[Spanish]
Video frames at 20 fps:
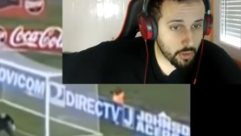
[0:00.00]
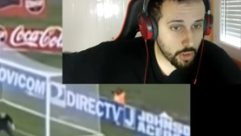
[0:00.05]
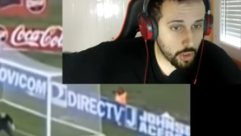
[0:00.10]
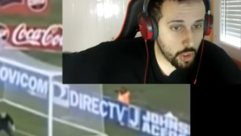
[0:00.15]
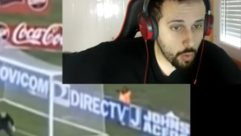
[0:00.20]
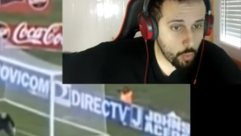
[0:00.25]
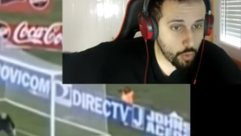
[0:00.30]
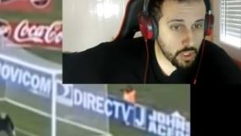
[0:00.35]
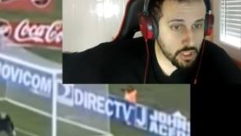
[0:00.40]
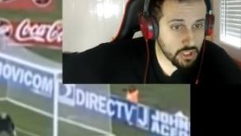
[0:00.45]

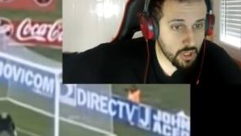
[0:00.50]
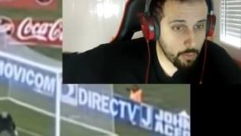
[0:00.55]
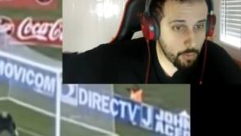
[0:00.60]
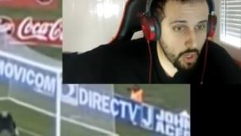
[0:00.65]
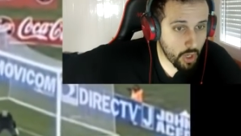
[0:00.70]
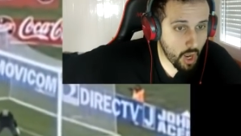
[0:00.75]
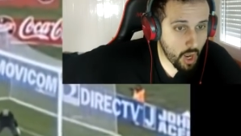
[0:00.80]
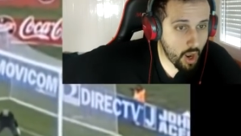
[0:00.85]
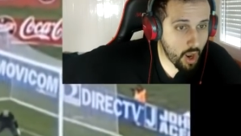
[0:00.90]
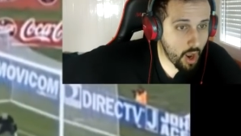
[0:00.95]
¡Qué buena esa
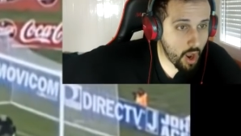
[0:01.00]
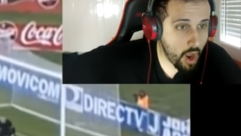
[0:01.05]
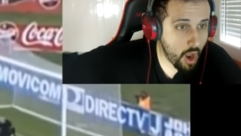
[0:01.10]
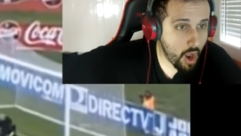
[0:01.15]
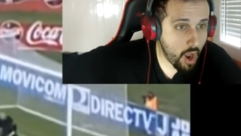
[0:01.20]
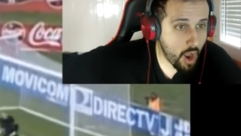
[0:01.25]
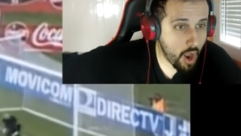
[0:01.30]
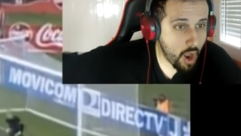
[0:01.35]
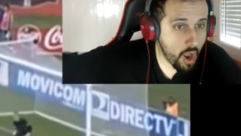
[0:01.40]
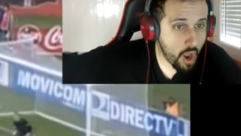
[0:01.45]
viola!
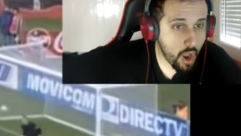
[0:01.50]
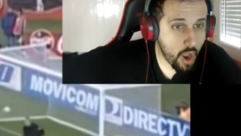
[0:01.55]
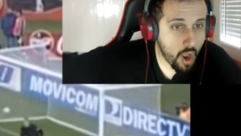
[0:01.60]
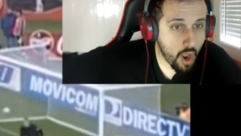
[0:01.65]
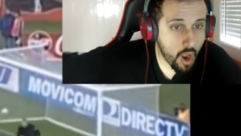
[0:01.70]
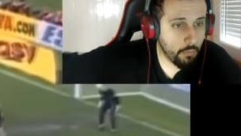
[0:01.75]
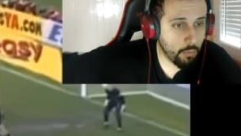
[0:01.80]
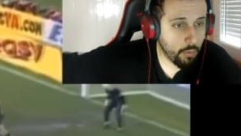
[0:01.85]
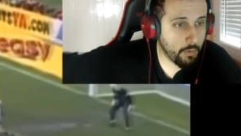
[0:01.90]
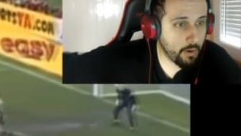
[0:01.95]

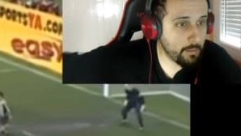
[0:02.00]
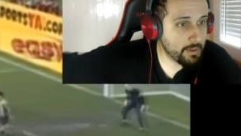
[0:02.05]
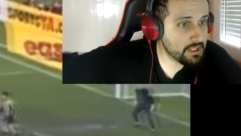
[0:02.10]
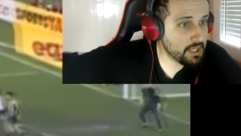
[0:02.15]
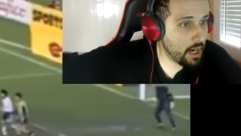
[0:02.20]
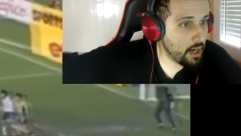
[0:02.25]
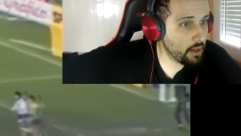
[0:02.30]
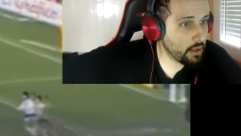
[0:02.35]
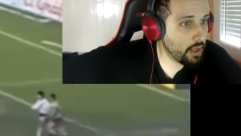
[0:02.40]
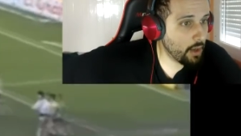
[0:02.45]
Vuelve a
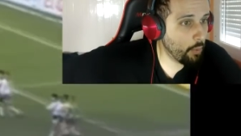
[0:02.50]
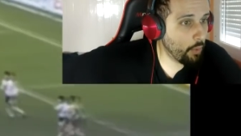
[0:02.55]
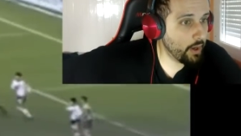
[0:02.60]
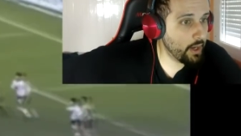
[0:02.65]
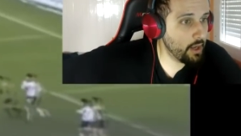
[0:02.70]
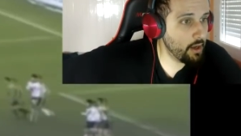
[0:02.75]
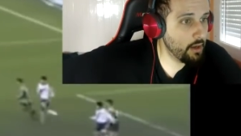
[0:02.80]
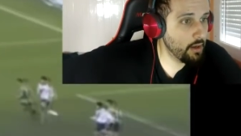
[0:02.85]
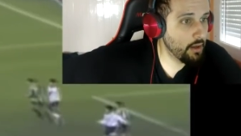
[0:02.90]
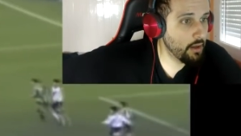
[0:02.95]
pasar, qué
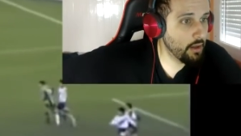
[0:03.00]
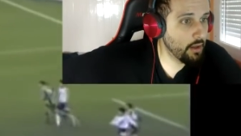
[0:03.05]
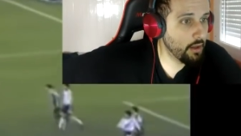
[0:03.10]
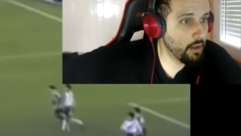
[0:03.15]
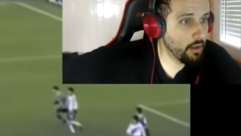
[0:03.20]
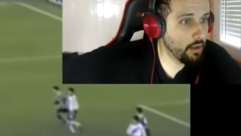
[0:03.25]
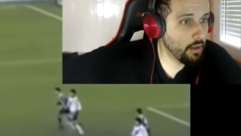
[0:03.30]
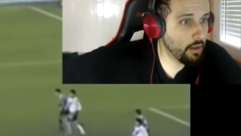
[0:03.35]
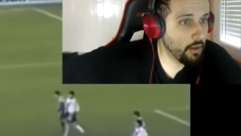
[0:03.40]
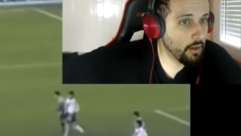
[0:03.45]
buena.
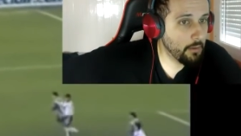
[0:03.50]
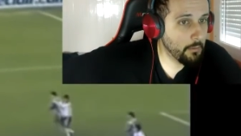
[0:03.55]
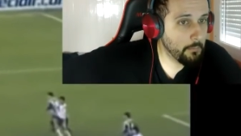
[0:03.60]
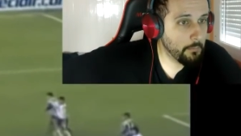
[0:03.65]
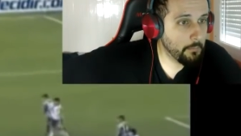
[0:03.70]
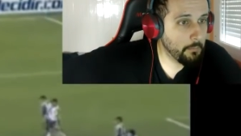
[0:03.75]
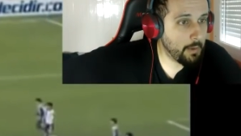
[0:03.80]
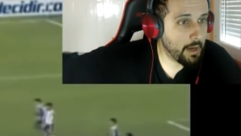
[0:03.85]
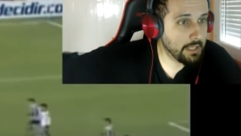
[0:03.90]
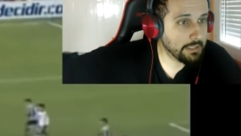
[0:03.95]

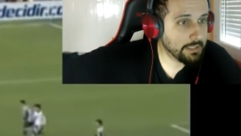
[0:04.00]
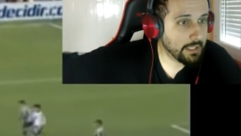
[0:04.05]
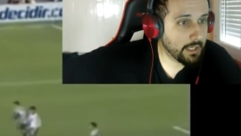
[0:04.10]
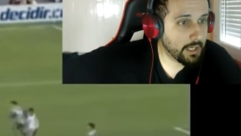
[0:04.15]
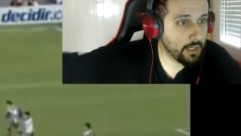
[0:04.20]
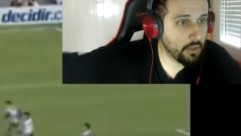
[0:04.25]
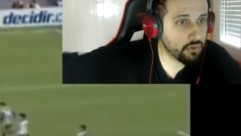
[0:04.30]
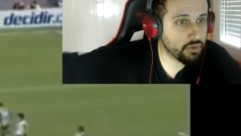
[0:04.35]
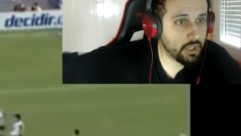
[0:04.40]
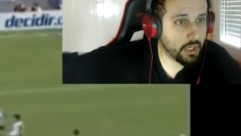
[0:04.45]
Vale,
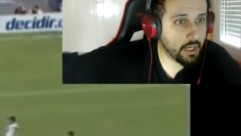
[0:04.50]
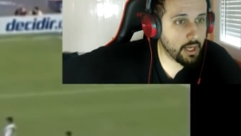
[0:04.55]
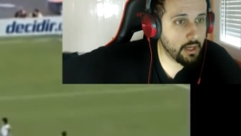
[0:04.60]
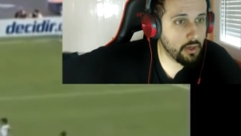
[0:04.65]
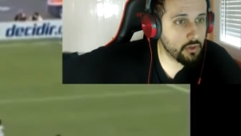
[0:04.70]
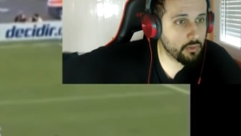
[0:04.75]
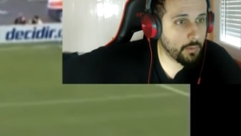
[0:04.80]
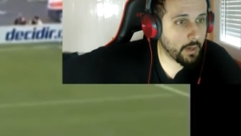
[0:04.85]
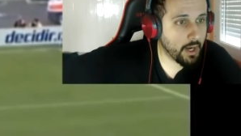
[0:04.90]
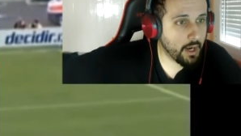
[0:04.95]
tranquilos,
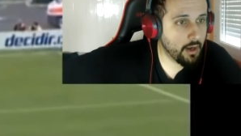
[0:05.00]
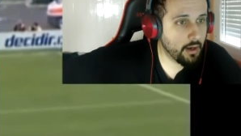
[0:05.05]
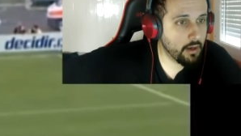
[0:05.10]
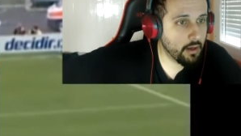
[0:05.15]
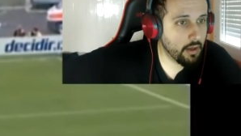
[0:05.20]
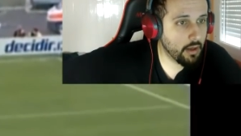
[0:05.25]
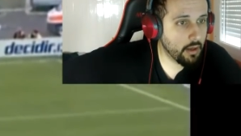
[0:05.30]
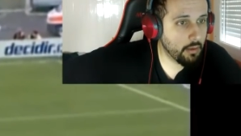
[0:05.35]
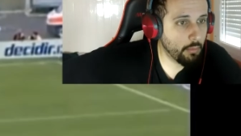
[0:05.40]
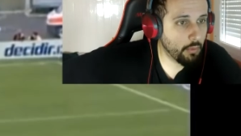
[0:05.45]
tranquilos, venga.
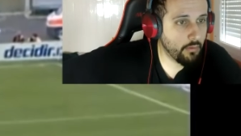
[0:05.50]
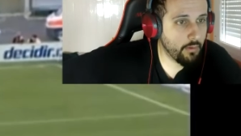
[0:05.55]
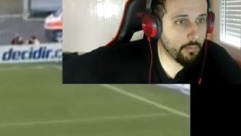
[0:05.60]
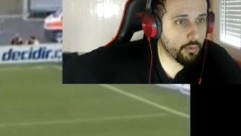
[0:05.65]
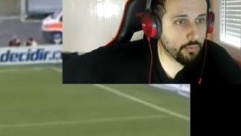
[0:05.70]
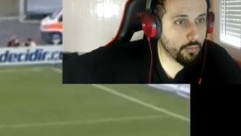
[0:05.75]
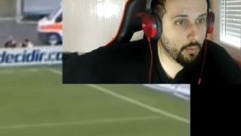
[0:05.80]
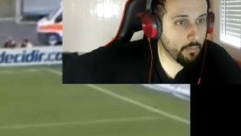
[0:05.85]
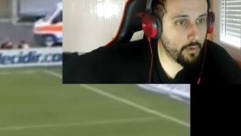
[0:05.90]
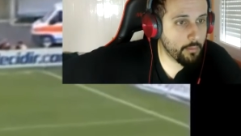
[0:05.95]

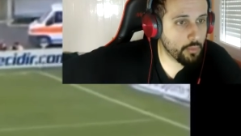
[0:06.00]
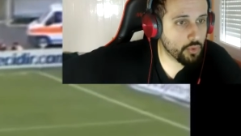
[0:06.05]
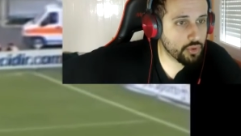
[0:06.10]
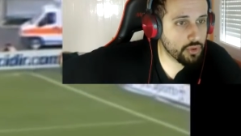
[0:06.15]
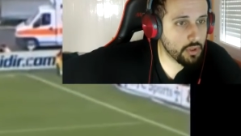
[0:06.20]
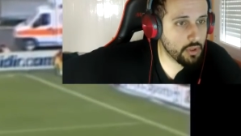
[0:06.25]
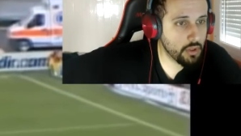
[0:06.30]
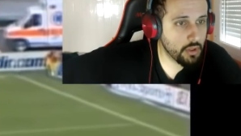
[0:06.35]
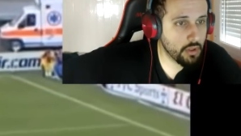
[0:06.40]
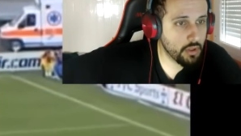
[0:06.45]
Volvemos, volvemos.